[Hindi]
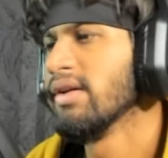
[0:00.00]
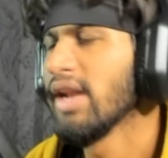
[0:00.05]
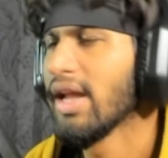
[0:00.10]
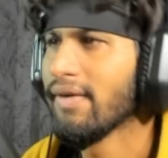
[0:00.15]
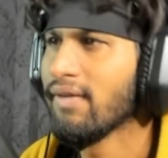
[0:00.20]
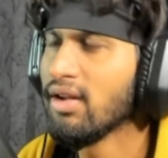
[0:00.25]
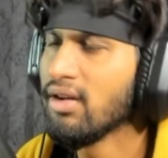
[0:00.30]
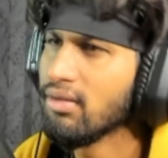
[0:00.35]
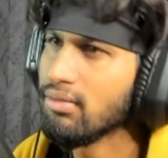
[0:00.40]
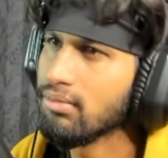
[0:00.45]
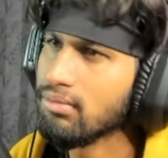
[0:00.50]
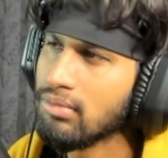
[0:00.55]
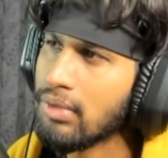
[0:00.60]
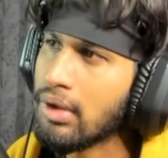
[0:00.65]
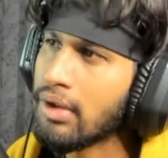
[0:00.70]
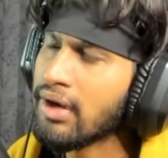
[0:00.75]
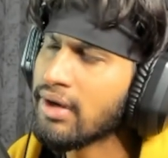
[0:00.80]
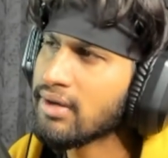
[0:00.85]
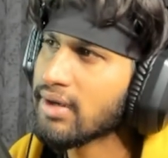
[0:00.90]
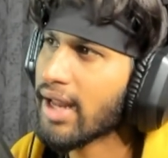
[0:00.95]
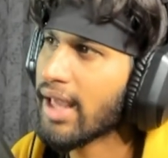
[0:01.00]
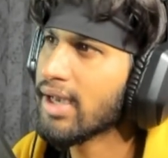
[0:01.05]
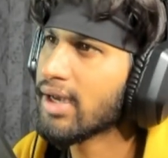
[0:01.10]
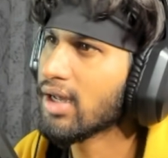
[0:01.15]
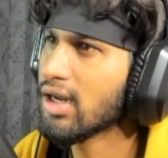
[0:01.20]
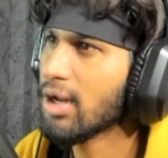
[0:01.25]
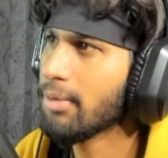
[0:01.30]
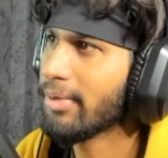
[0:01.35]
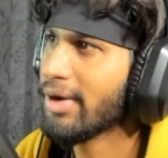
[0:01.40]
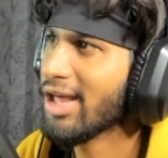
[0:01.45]
लेवल रिट्राई
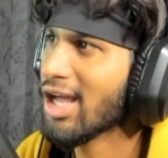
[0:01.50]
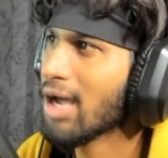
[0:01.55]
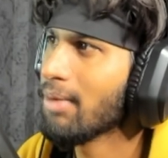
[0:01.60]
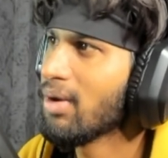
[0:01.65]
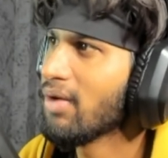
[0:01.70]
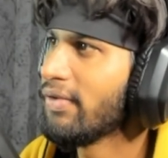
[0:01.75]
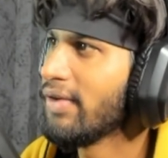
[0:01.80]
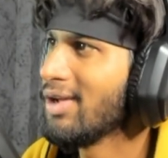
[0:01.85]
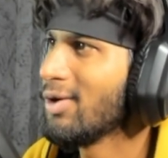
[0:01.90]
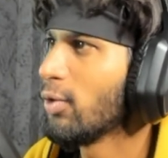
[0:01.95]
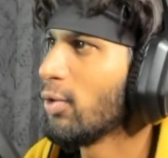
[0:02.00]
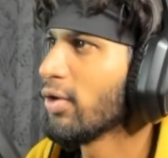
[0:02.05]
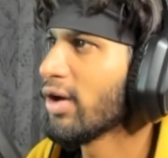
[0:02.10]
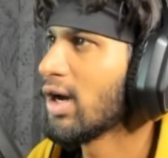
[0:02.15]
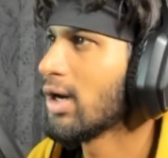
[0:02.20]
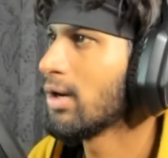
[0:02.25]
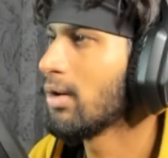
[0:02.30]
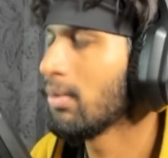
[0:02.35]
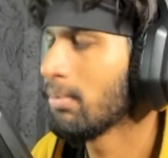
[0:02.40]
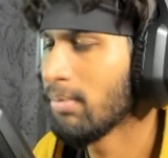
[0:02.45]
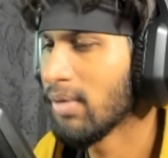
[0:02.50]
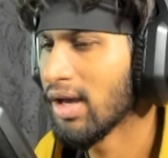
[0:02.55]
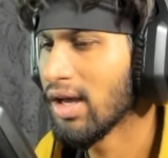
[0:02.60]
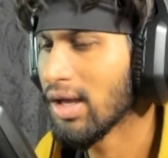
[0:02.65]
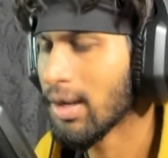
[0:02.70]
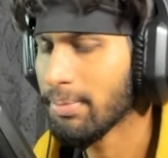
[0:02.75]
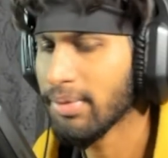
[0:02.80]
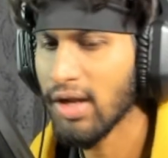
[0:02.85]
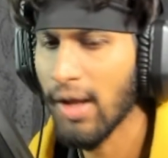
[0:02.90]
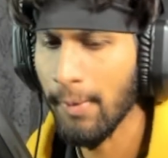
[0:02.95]
करना पड़ेगा मैं फेल हो गया मैं
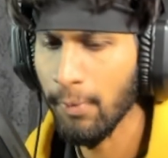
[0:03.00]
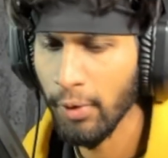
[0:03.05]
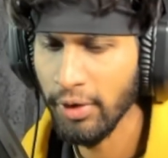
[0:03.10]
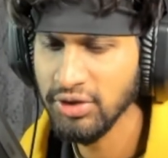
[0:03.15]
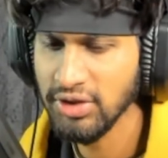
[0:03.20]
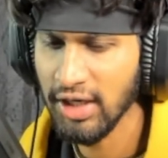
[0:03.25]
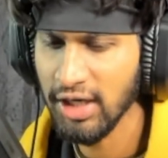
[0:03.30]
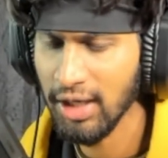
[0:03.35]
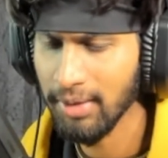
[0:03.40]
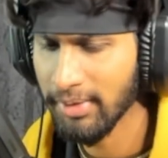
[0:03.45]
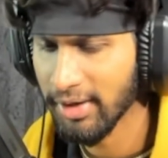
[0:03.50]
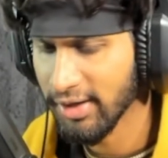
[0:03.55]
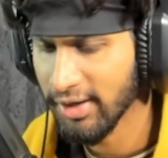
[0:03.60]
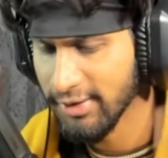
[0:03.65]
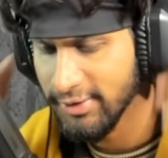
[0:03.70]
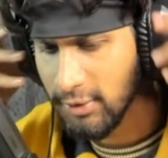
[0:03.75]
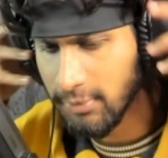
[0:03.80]
अपने आप को एक चाटा मार लेता